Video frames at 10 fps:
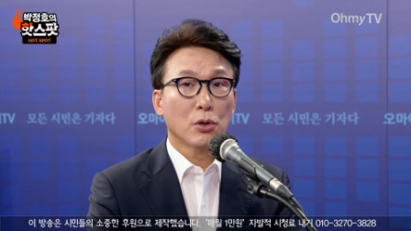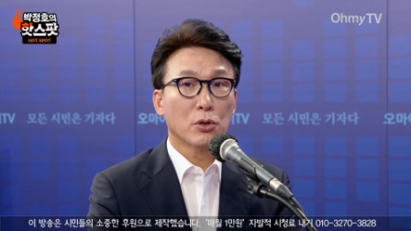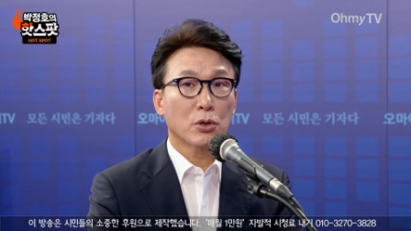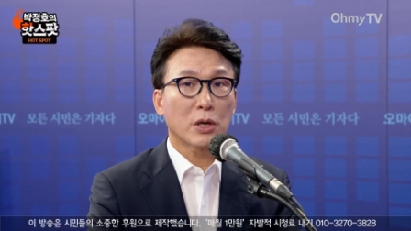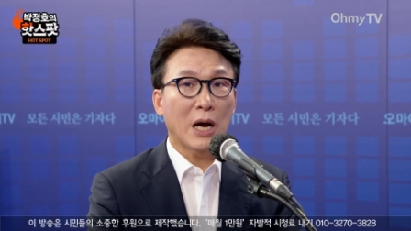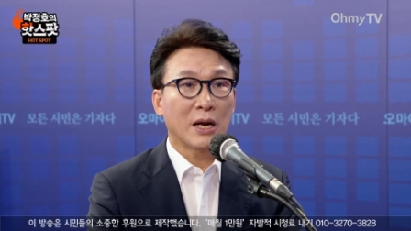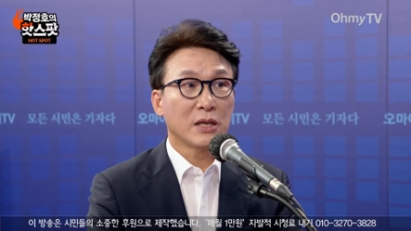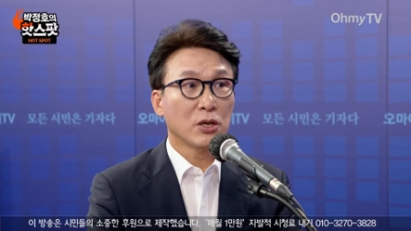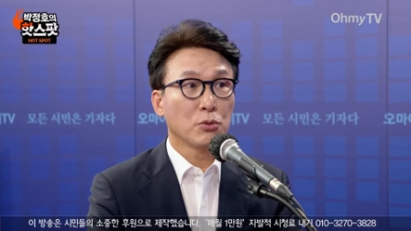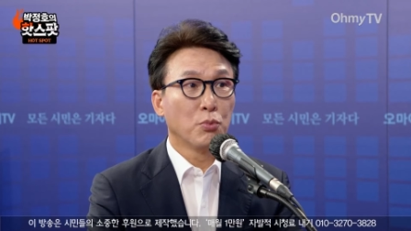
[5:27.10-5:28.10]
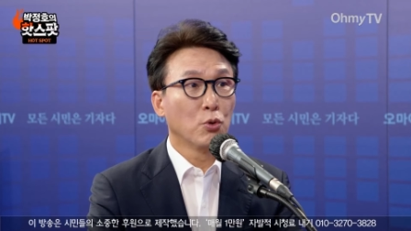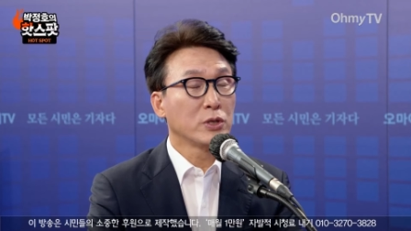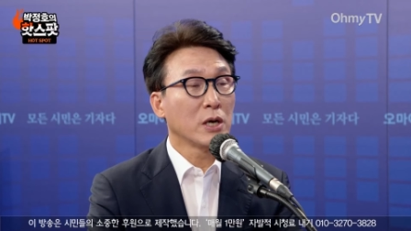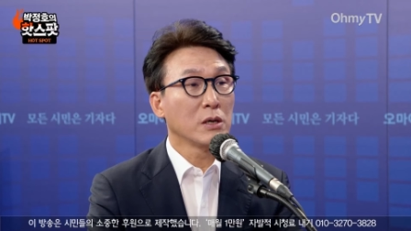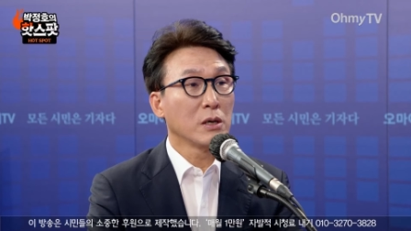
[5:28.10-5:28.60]
그렇게 안 한다는
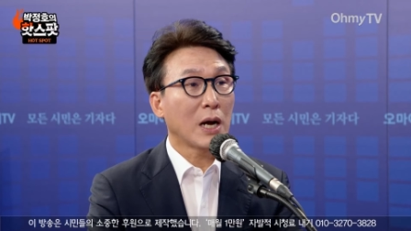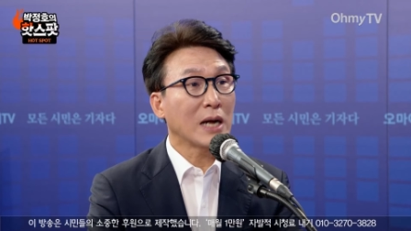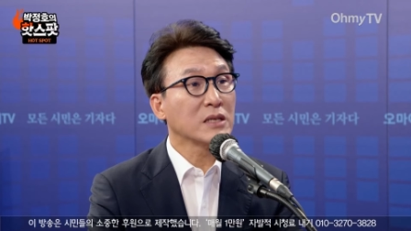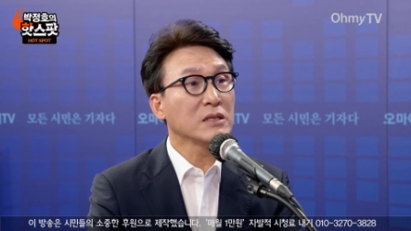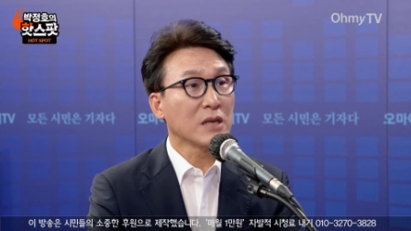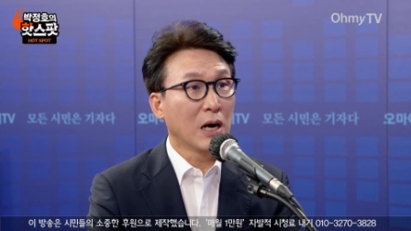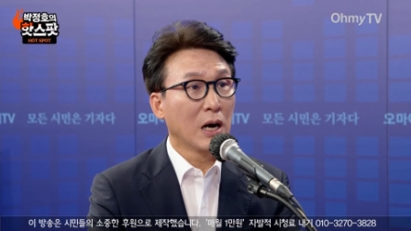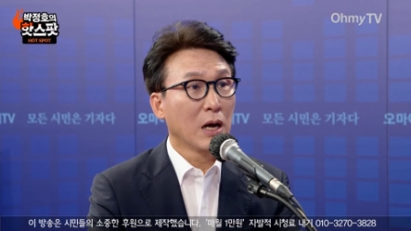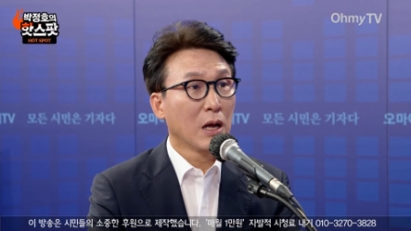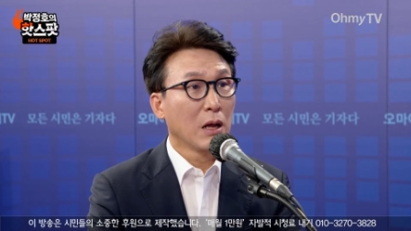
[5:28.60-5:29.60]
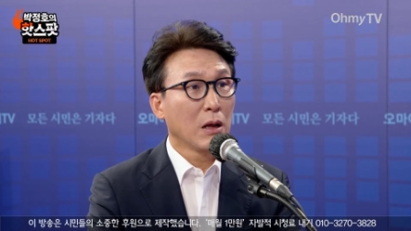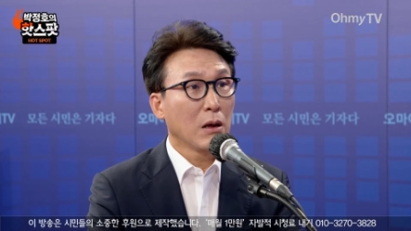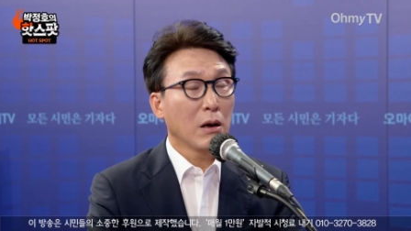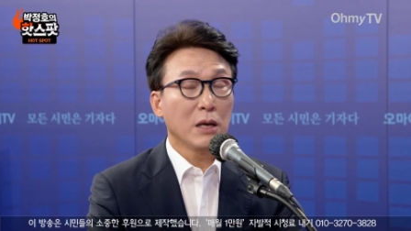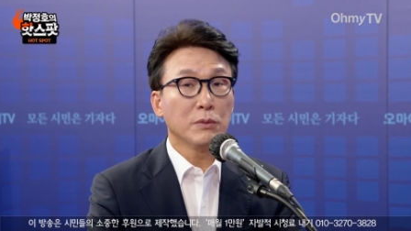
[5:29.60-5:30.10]
보장을 하든가
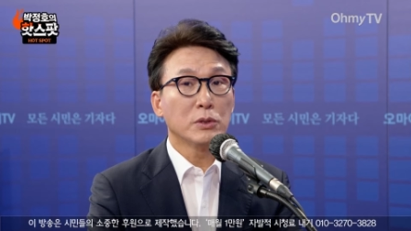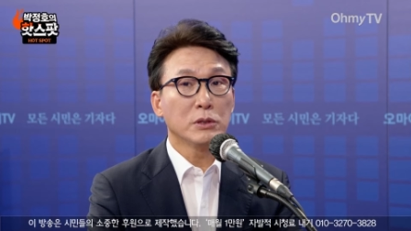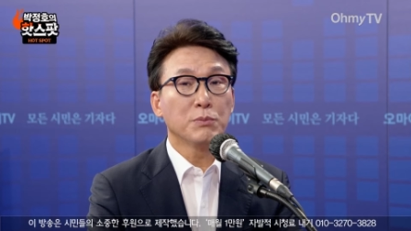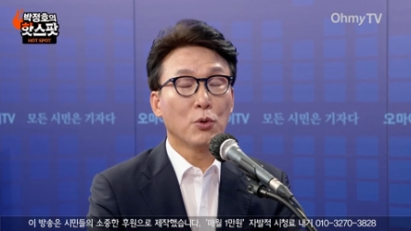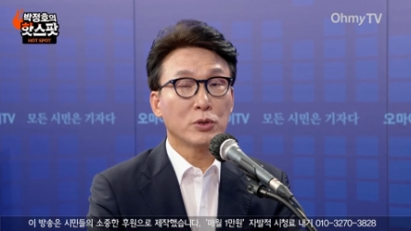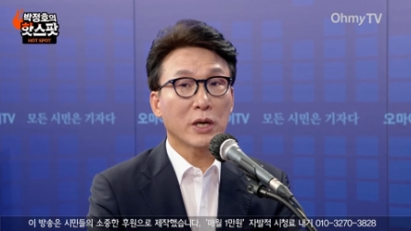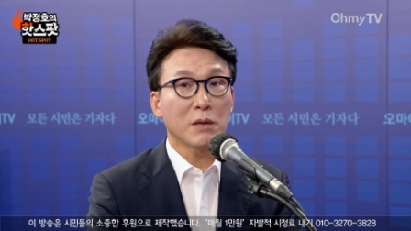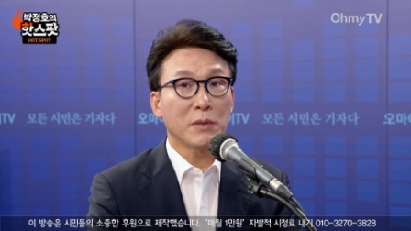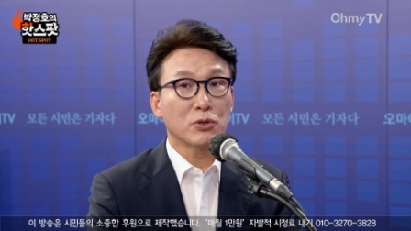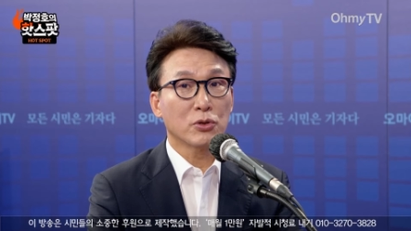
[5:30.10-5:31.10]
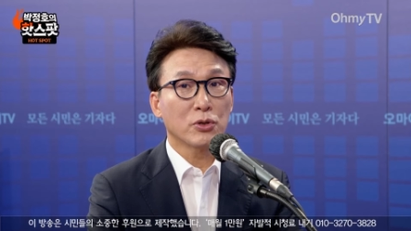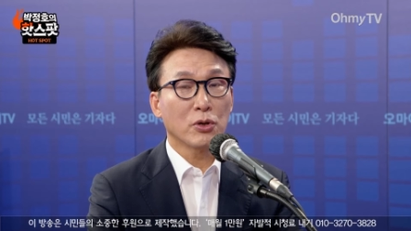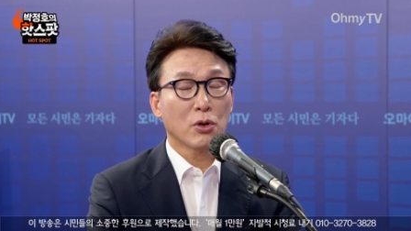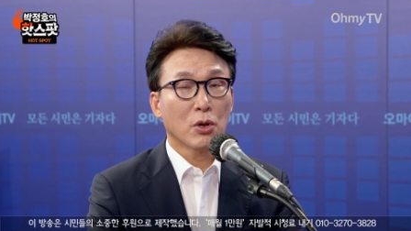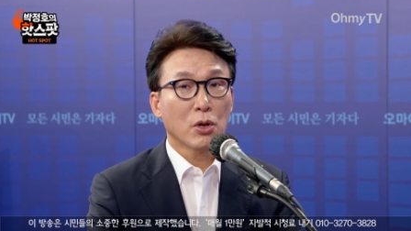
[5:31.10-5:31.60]
네. 아니면 그 보장에
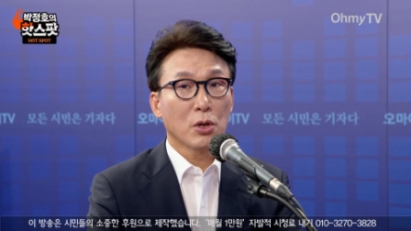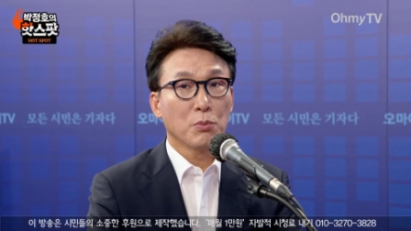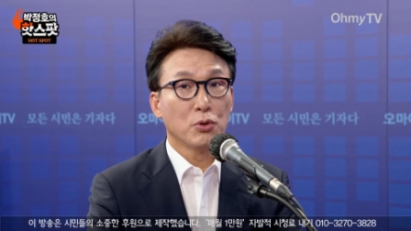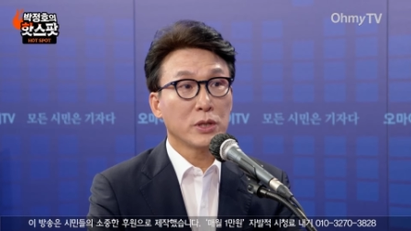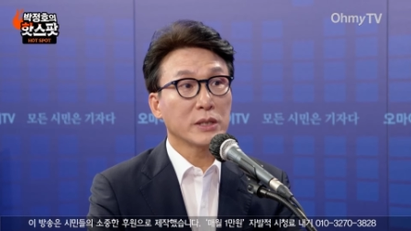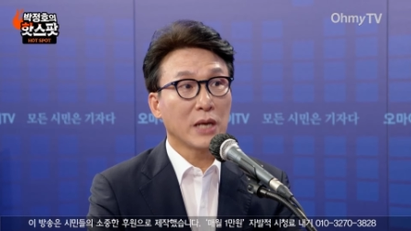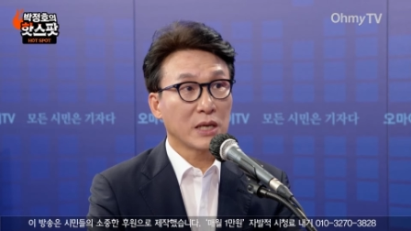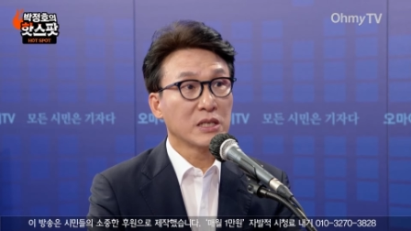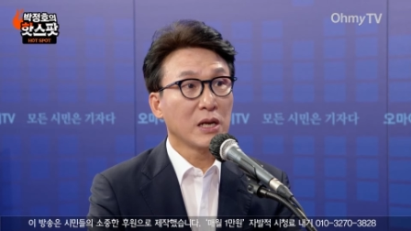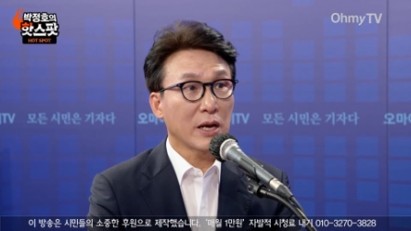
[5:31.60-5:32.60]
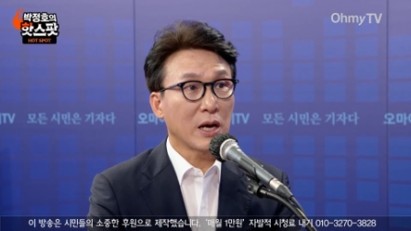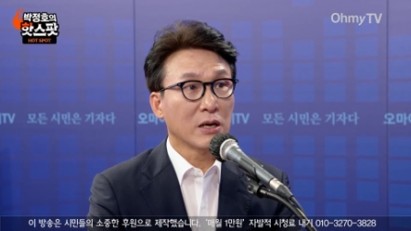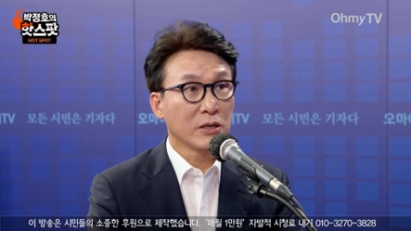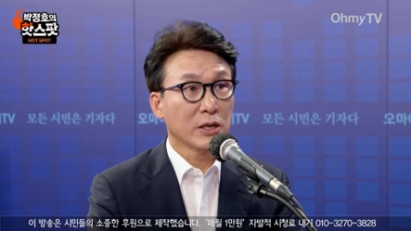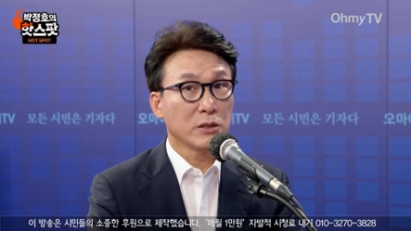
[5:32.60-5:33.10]
맞춰서 보장 장치를 해라.
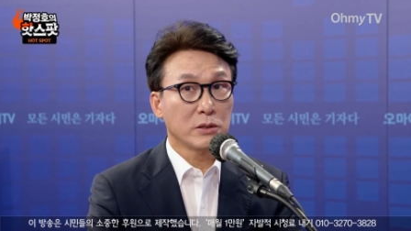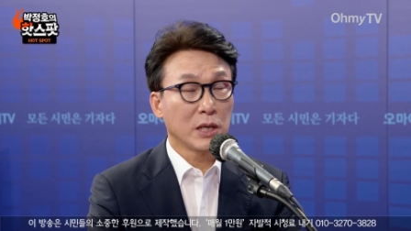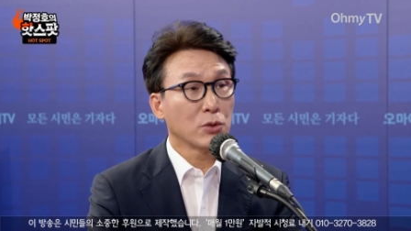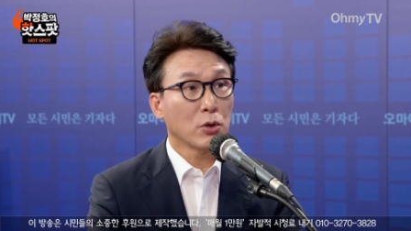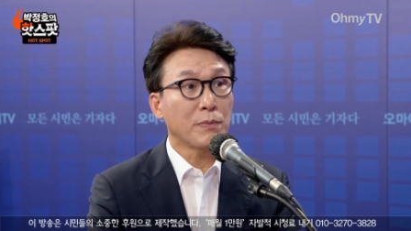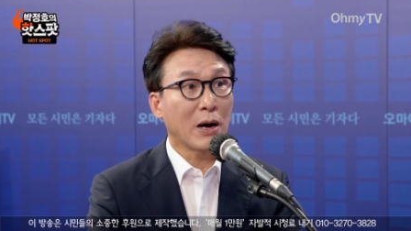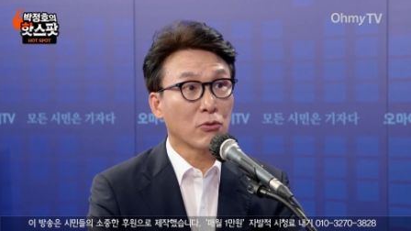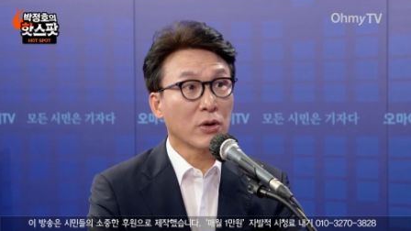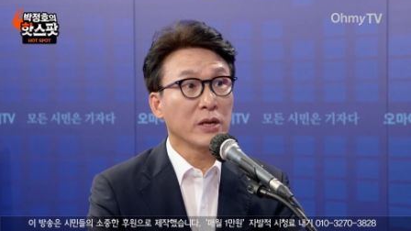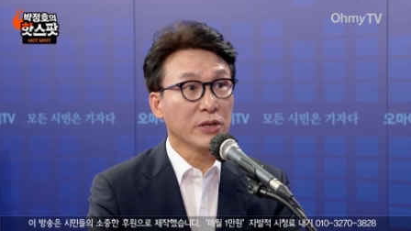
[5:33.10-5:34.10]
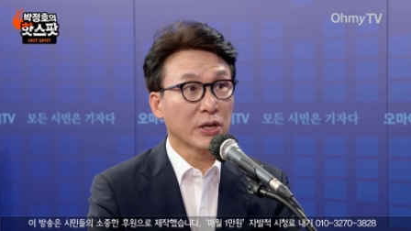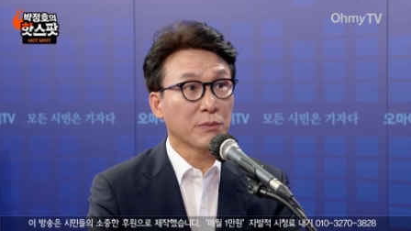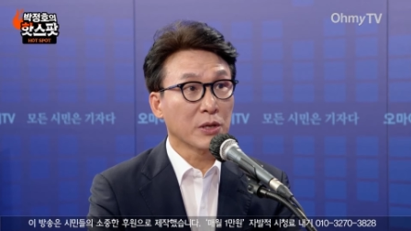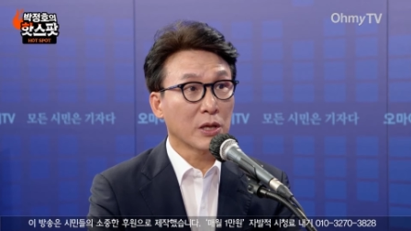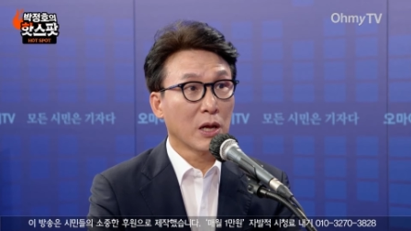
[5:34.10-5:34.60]
그 얘기는 제도를 바꾸라는
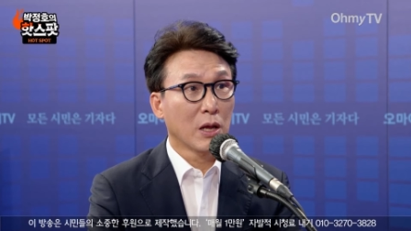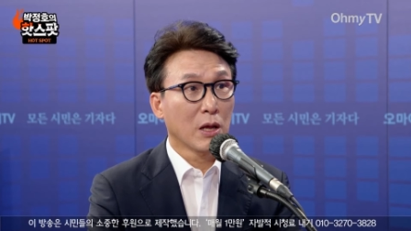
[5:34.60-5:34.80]
얘기입니다.